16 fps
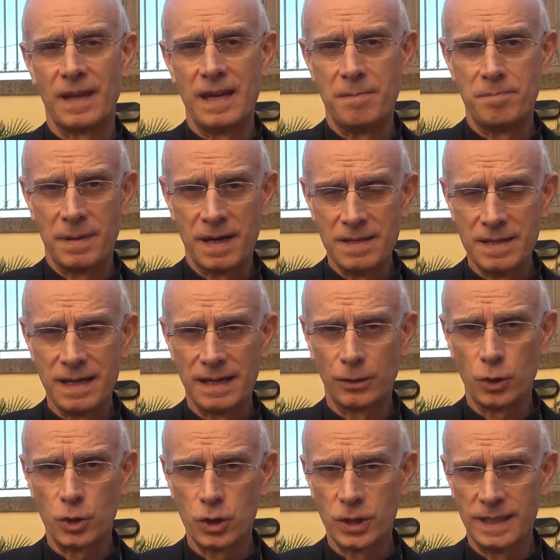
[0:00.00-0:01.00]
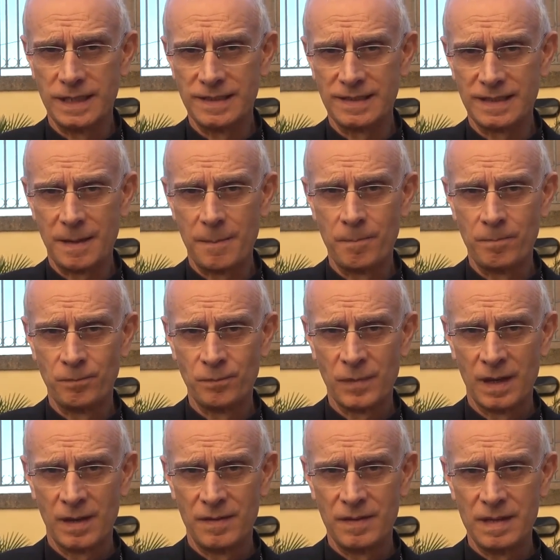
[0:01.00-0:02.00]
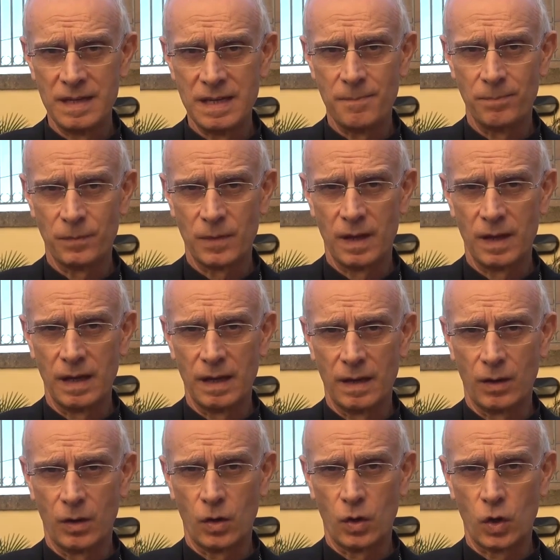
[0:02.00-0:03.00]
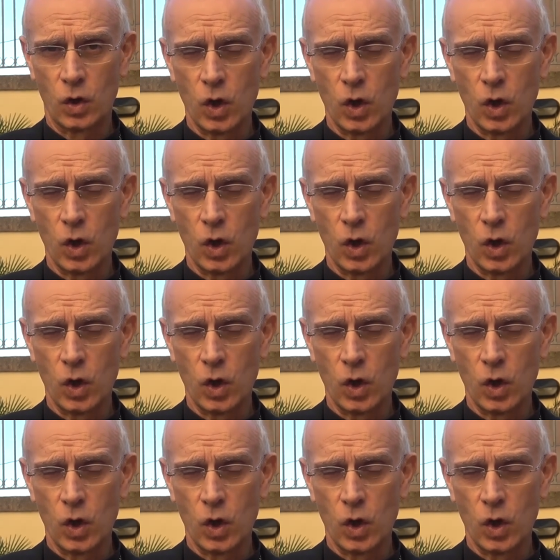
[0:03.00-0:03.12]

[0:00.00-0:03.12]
e prendere coscienza di eh,